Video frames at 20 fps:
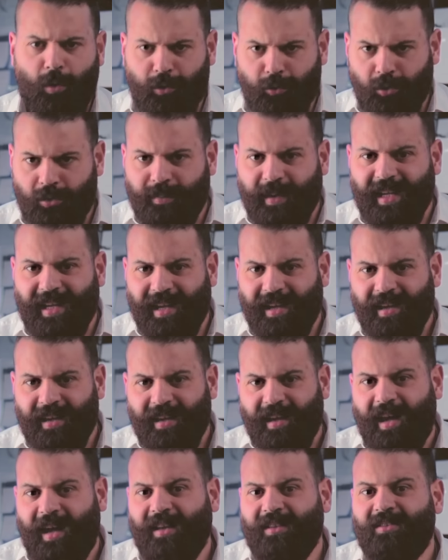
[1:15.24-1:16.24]
وإنه اتبنى
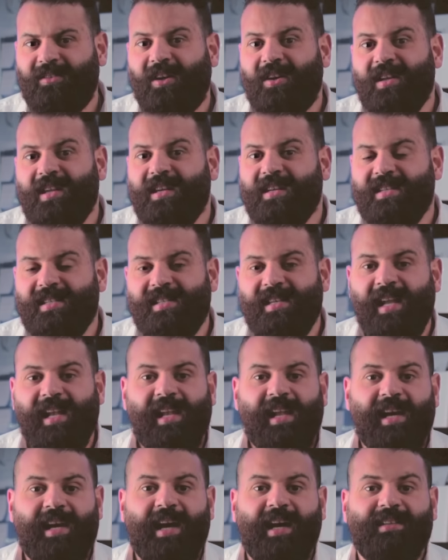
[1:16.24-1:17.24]
عن طريق
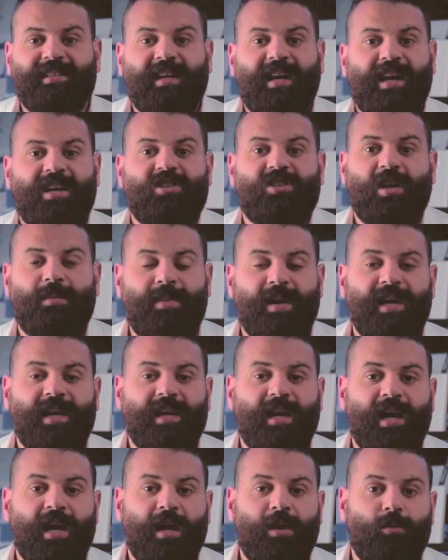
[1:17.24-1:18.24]
زلاجات
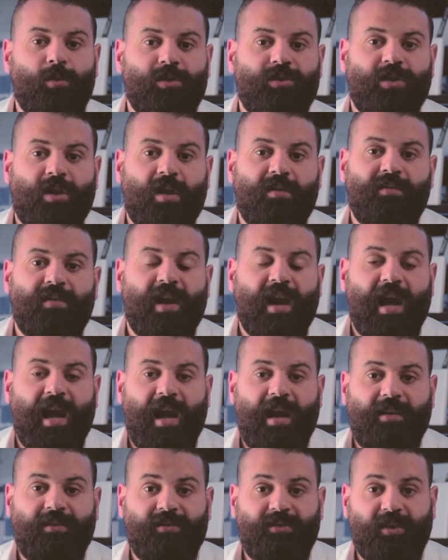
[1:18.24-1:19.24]
خشبية واترفع
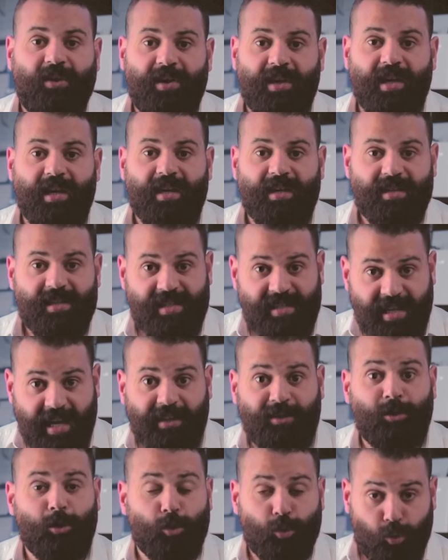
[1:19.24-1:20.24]
عن طريق
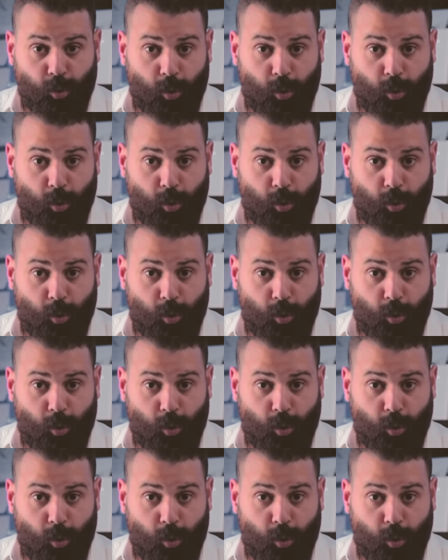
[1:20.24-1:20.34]
ساتر